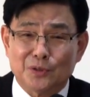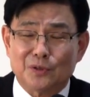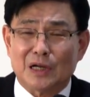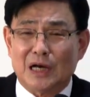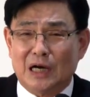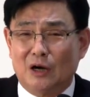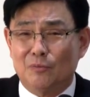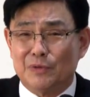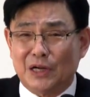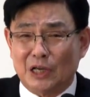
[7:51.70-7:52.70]
그러나
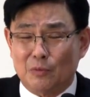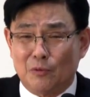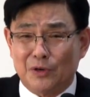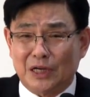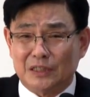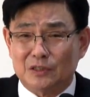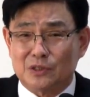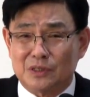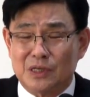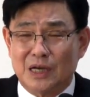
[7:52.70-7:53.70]
엄밀하게 보면
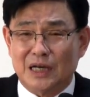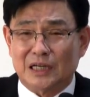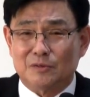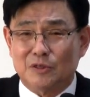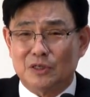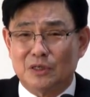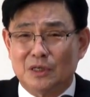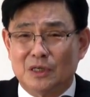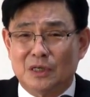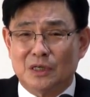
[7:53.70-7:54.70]
하여튼 하나님을
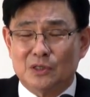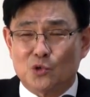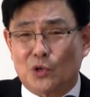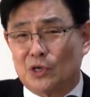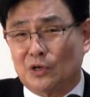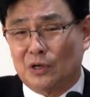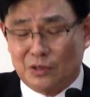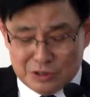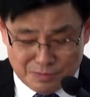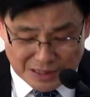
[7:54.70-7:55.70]
속인 거예요.
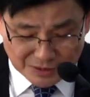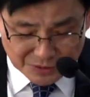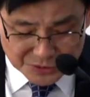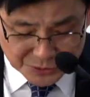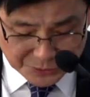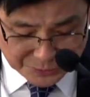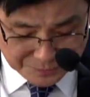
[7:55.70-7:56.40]
거짓말한 거죠.